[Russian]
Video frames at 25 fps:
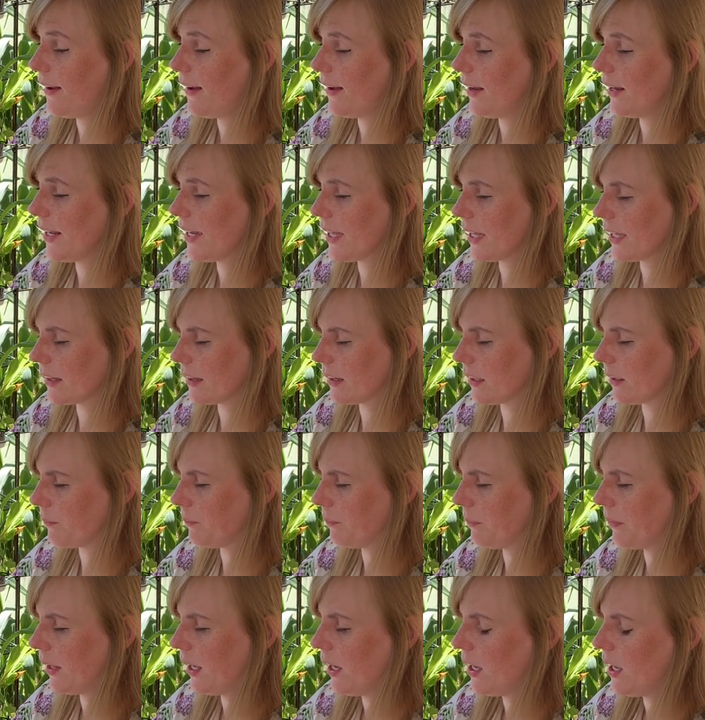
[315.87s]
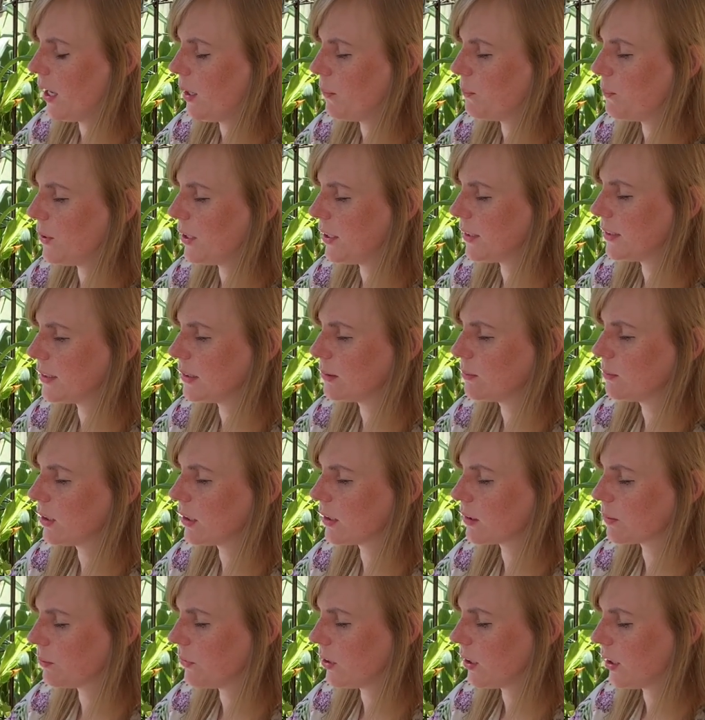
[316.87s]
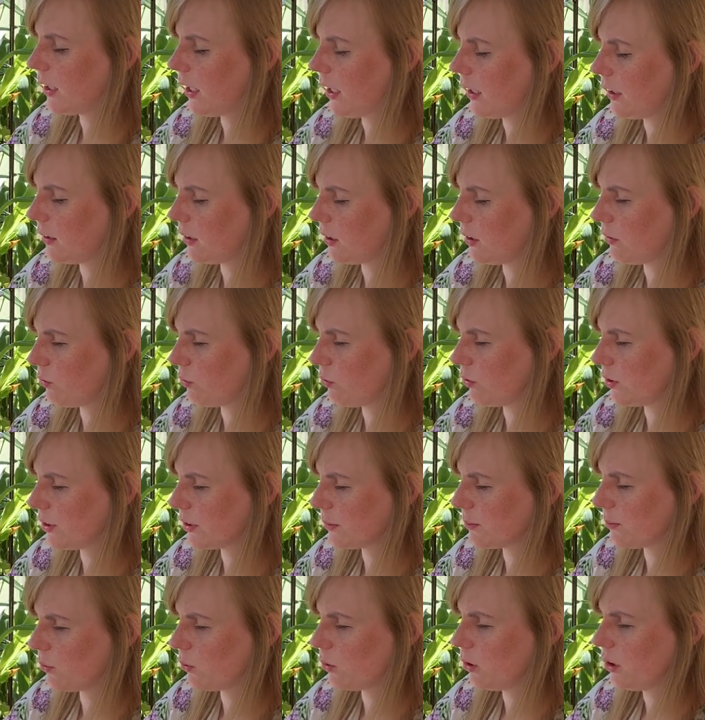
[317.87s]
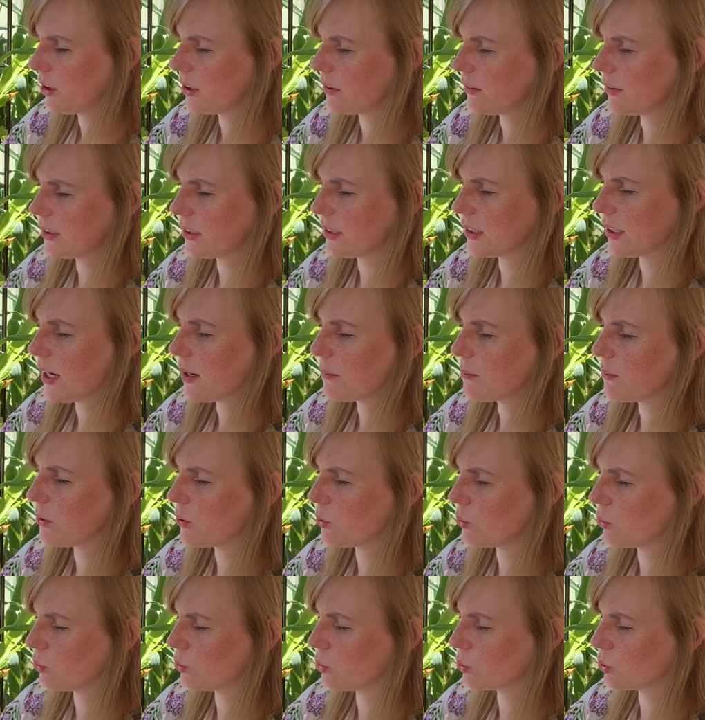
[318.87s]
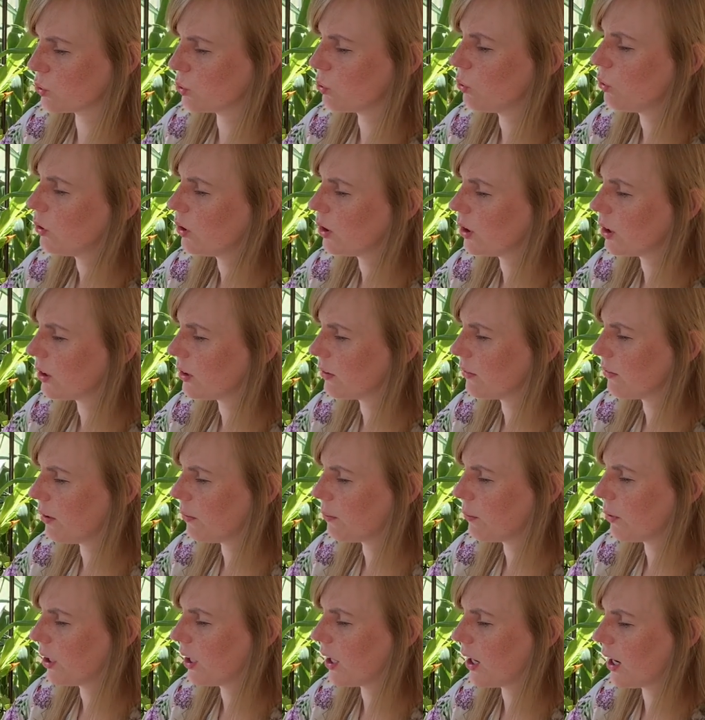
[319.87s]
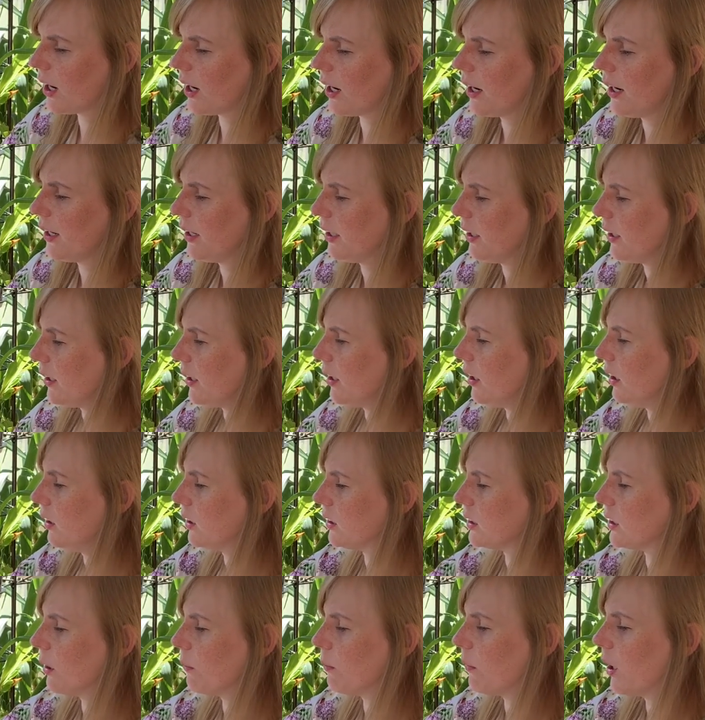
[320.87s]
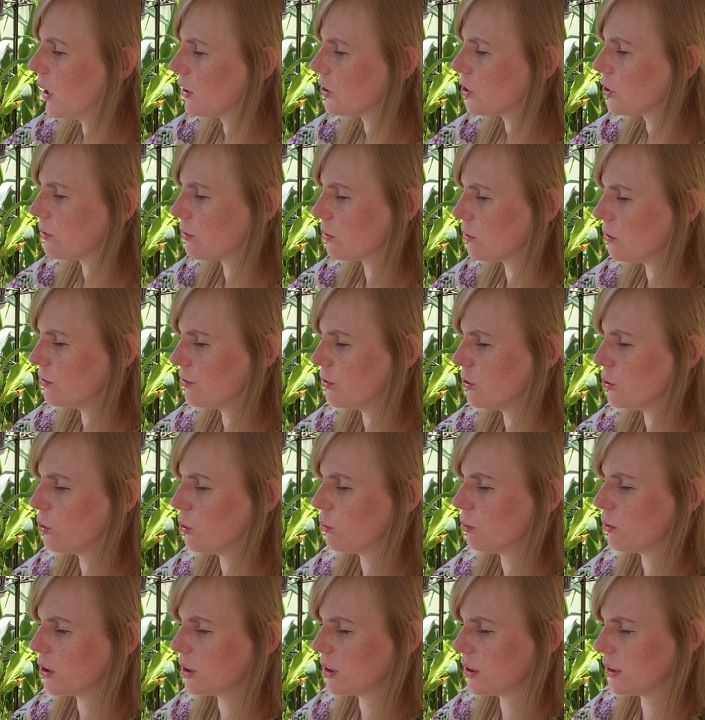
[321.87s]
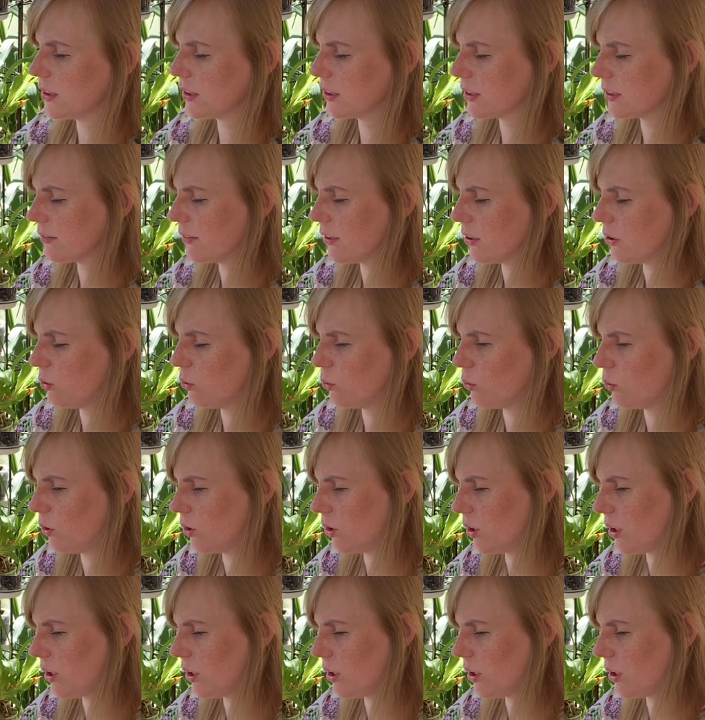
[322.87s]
лета. Перед тем, как мне надо его использовать, я беру кусок этого мха и замачиваю в емкости с водой.